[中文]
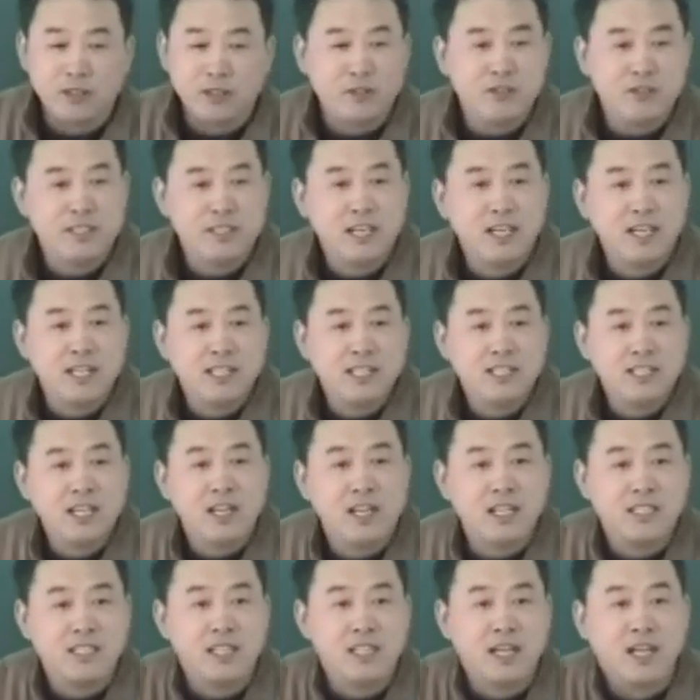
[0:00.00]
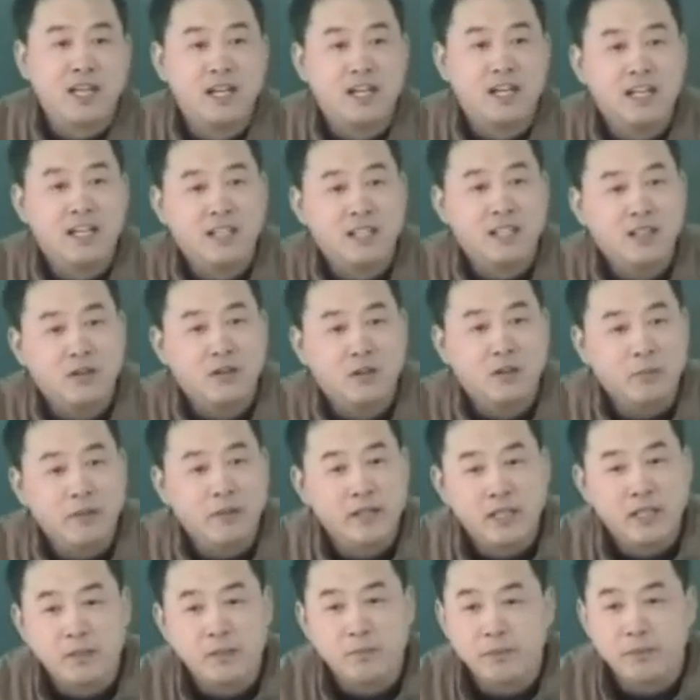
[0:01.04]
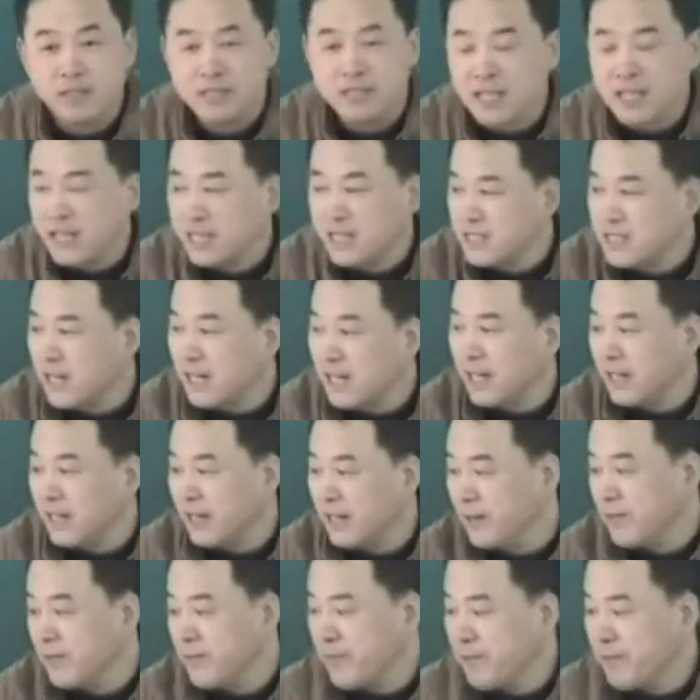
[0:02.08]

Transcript: 筒这样来唱一下，我们可以比赛一下哈。